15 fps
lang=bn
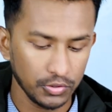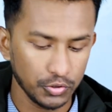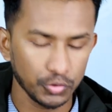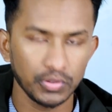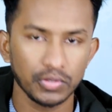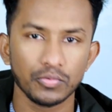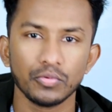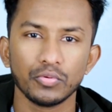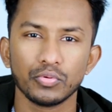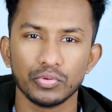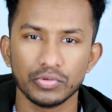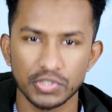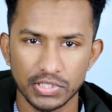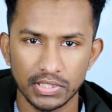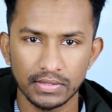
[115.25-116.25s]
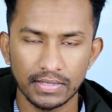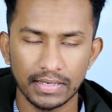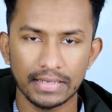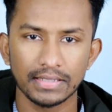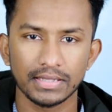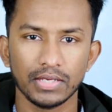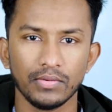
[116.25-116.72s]
যদি কোনো কোশ্চেন
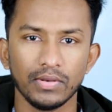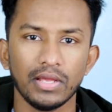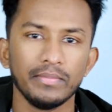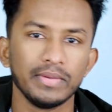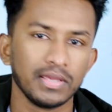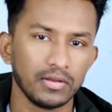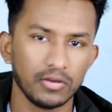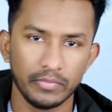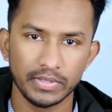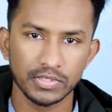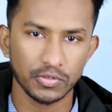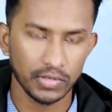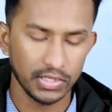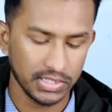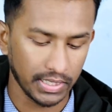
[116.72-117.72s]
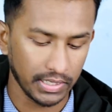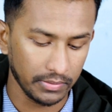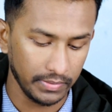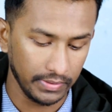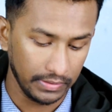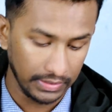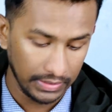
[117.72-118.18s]
থাকে তাহলে আমাকে কমেন্ট করে জানাবেন